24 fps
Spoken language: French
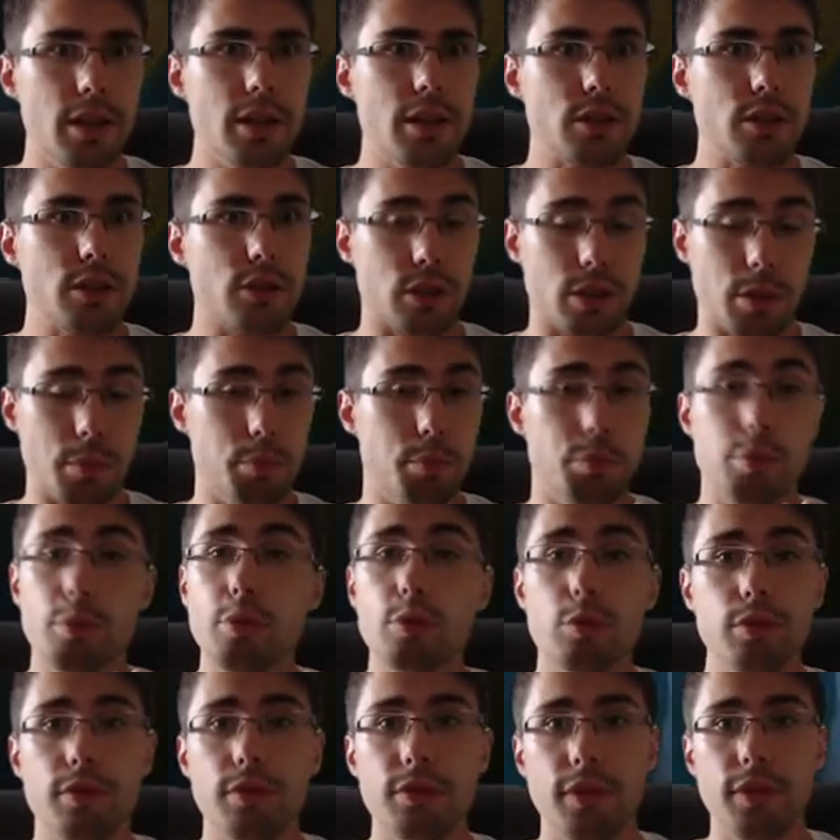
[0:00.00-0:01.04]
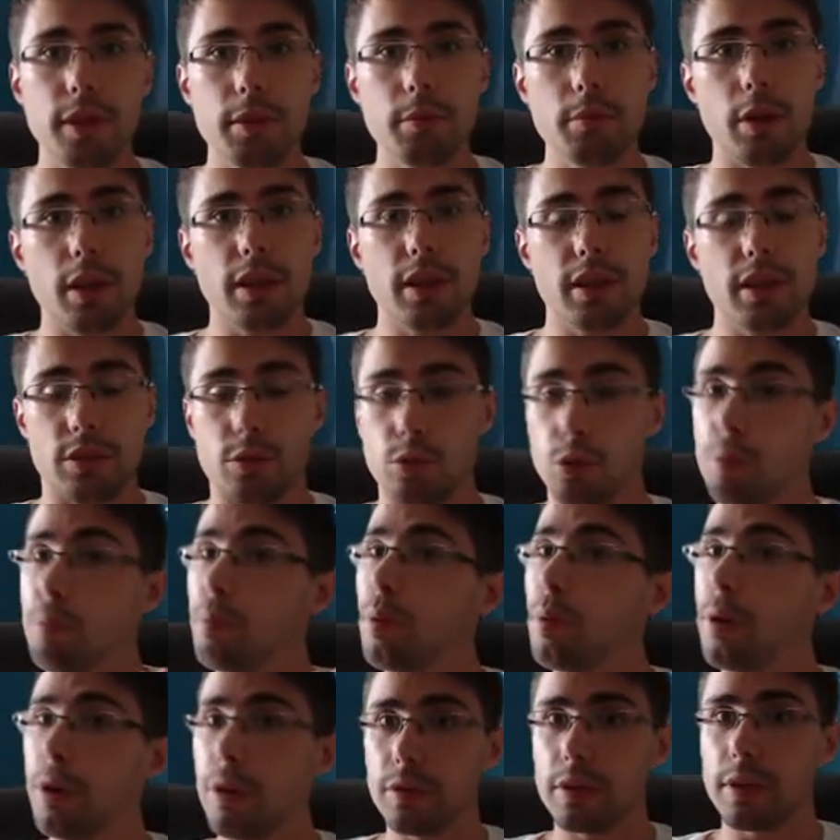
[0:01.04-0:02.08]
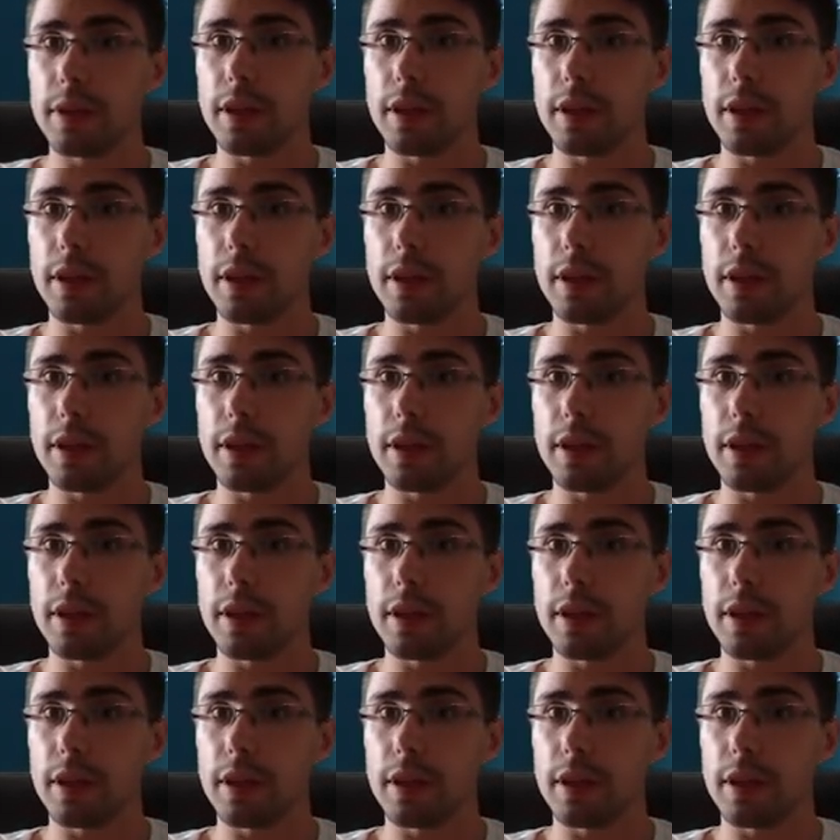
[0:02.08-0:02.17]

Parce que tu as beaucoup de films qui se plantent